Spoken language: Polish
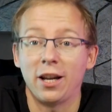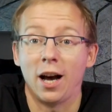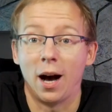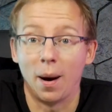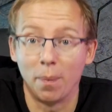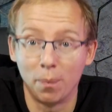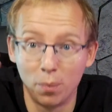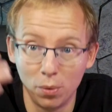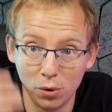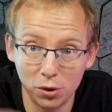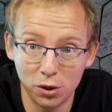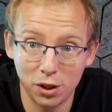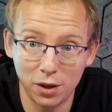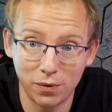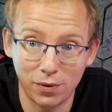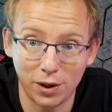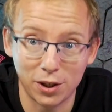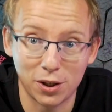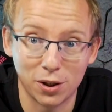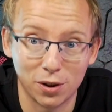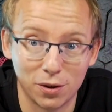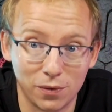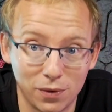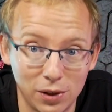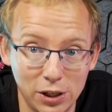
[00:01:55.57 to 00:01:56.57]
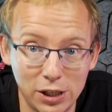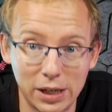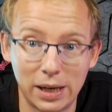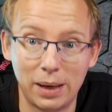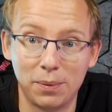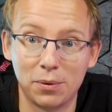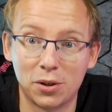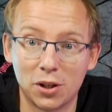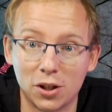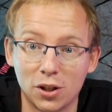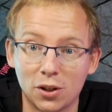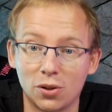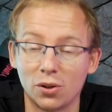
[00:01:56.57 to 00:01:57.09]
a później właśnie dowiedziałem
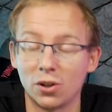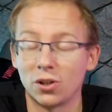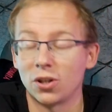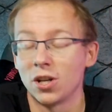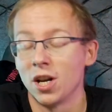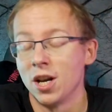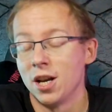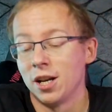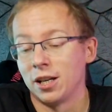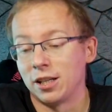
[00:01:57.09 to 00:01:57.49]
się, że to jest